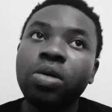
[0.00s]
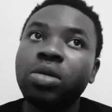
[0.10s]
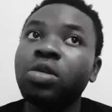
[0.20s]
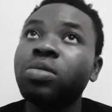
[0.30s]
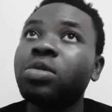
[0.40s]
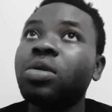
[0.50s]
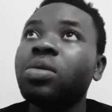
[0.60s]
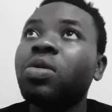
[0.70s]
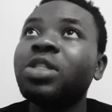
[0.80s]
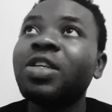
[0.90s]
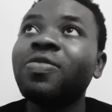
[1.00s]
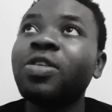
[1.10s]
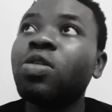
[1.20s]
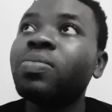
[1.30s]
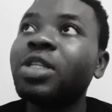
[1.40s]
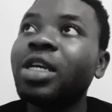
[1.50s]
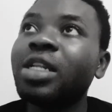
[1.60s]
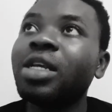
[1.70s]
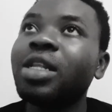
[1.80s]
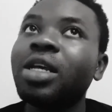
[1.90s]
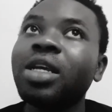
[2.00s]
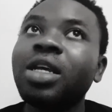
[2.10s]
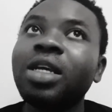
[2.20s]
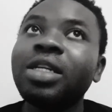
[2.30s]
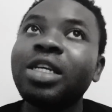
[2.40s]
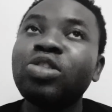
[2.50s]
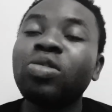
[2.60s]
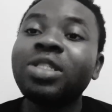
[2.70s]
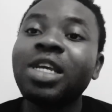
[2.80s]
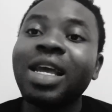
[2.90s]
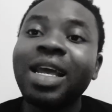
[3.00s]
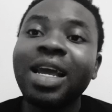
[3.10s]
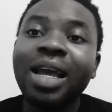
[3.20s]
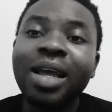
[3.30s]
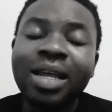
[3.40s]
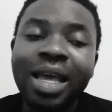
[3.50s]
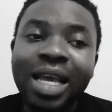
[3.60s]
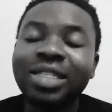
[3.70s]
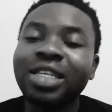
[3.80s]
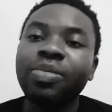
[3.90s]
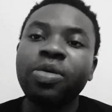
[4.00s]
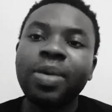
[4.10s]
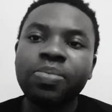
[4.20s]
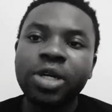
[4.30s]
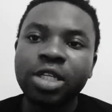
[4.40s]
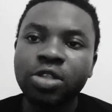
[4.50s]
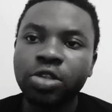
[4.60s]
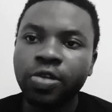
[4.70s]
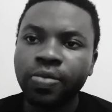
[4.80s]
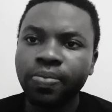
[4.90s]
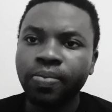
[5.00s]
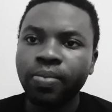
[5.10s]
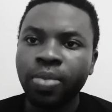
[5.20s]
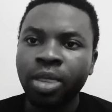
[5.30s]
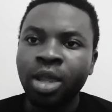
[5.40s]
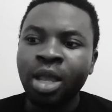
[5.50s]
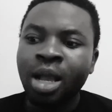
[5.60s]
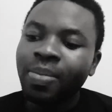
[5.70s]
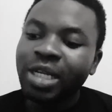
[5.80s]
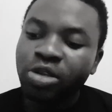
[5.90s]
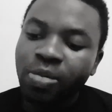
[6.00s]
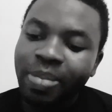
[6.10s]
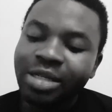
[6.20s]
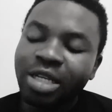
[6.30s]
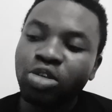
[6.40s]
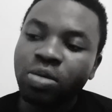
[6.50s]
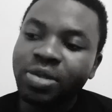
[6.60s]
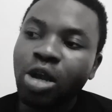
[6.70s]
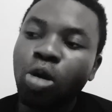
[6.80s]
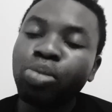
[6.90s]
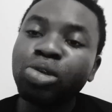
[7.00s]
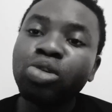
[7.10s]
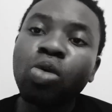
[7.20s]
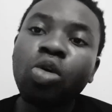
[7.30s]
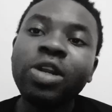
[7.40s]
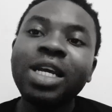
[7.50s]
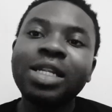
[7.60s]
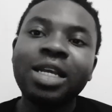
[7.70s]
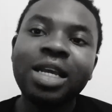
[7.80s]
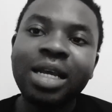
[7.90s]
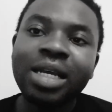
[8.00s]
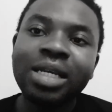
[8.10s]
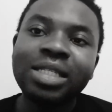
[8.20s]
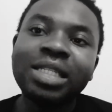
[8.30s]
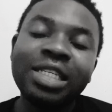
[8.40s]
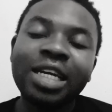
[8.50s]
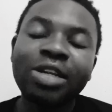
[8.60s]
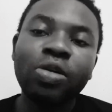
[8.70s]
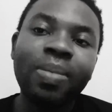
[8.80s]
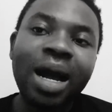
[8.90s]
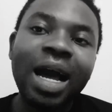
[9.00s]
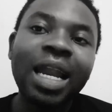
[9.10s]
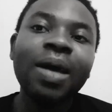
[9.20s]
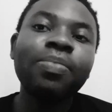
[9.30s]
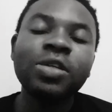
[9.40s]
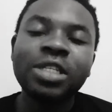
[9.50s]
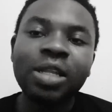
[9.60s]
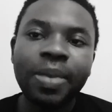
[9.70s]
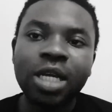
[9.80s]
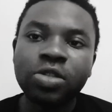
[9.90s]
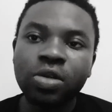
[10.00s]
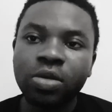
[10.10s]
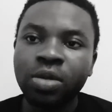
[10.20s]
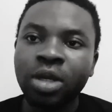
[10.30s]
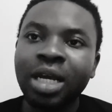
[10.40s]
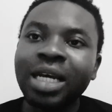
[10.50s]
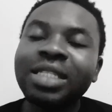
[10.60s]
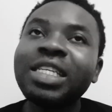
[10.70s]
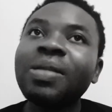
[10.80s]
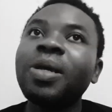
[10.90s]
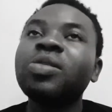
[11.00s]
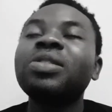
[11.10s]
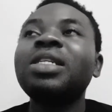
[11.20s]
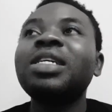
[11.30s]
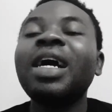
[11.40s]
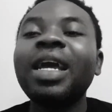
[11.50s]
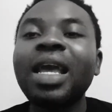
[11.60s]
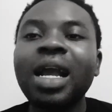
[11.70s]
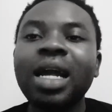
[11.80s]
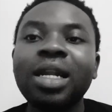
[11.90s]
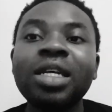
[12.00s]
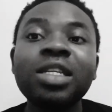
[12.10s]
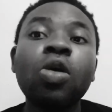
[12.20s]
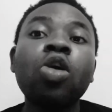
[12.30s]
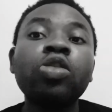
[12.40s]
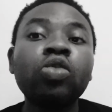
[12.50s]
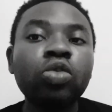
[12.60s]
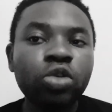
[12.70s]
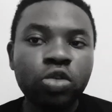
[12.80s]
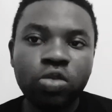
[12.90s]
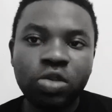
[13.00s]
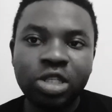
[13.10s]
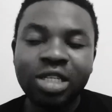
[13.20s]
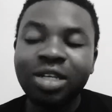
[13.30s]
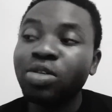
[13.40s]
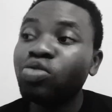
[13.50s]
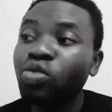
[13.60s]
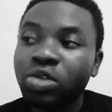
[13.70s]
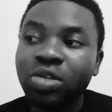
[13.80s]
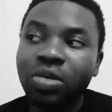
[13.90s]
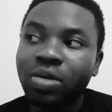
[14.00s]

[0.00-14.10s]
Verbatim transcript: sont, conservés comme des des objets extrêmement précieux. Parce que par ces objets, on peut se connecter directement à l'âme de cette personne. Si cette personne s'est déjà réincarnée, là, c'est encore un autre sujet, c'est un autre